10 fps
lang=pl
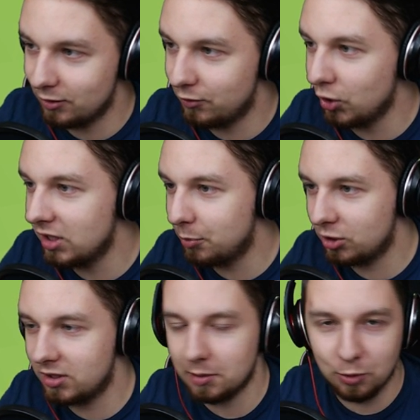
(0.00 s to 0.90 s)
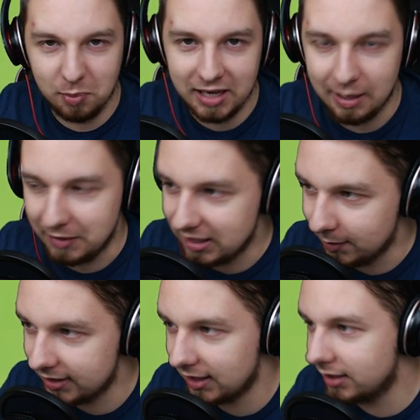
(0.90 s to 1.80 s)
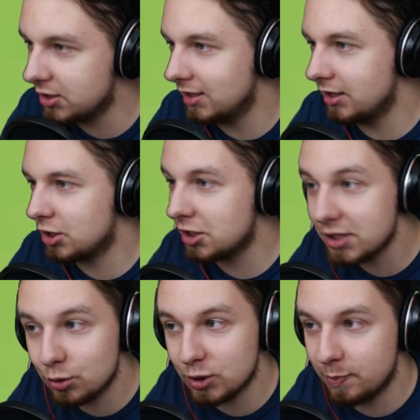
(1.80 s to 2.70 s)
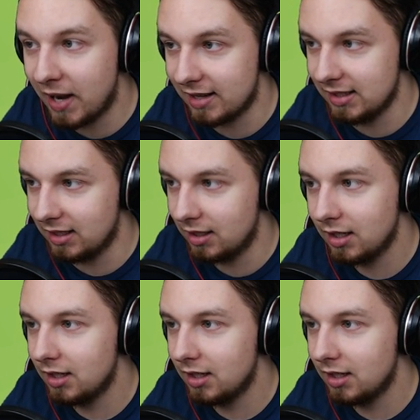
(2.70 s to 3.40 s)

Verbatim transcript: no wojny pod Termopilami chyba, tak? Czyli 300 Spartan.